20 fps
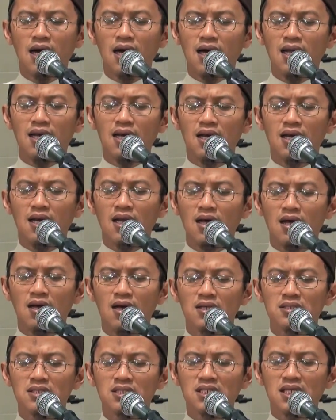
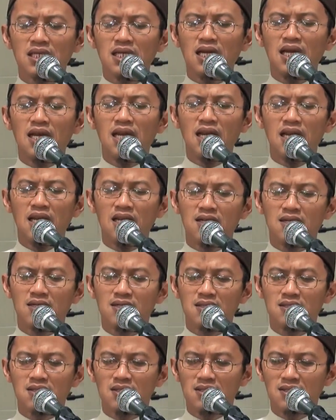Al-Ghasil.
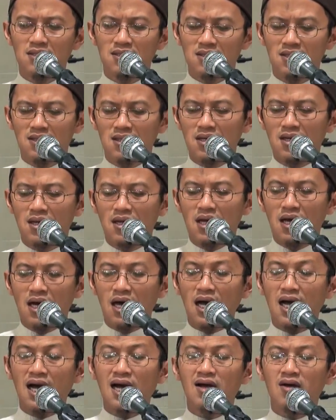
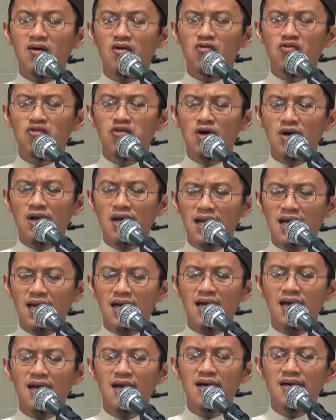
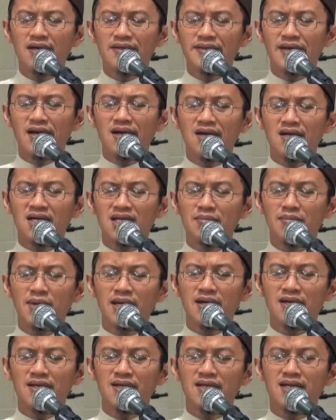Hangzalah yang
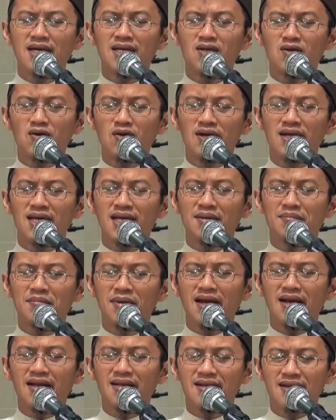dimandikan oleh
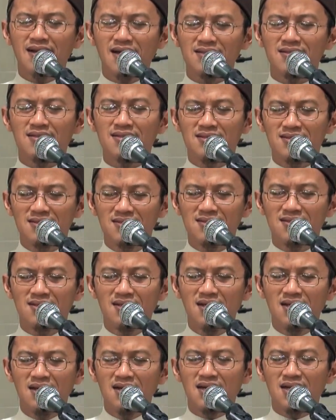malaikat.
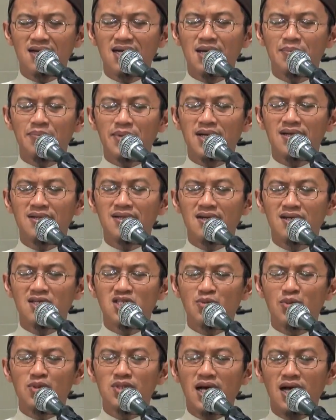Kenapa dia
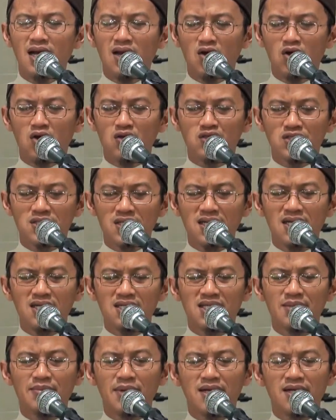disebut al-ghusil
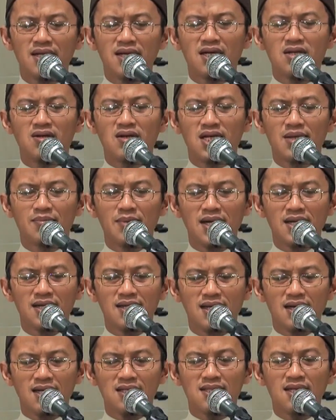dimandikan oleh
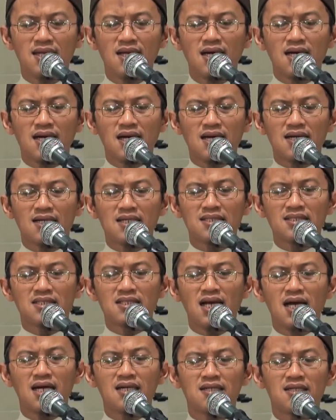malaikat? Karena
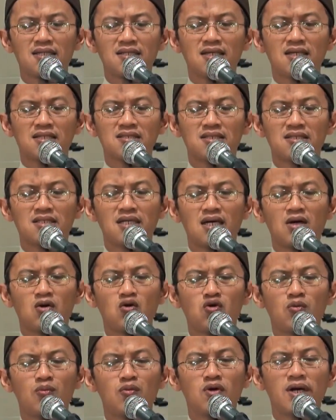saat dia sedang
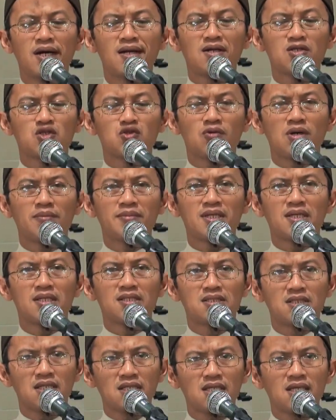hubungan suami
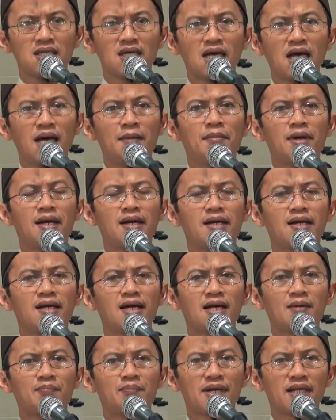istri
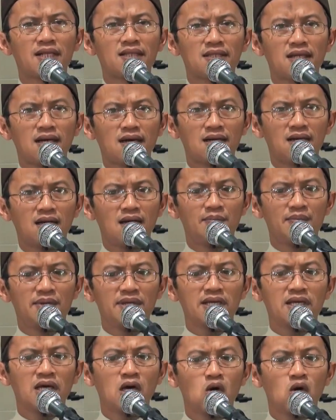mendengar perintah Nabi